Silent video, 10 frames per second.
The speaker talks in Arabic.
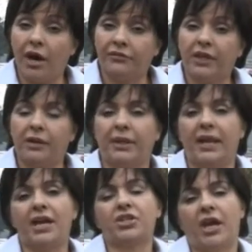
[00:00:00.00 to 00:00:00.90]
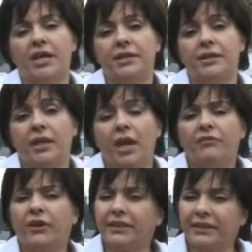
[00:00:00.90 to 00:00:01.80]
أفضل من لا شيء
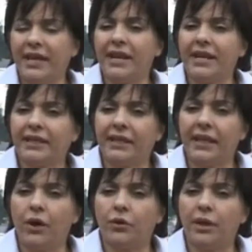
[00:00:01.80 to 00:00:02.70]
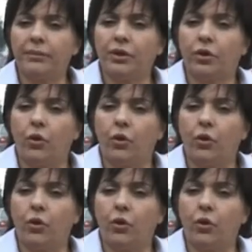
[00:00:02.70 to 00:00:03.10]
فقد كان نتنياهو يبني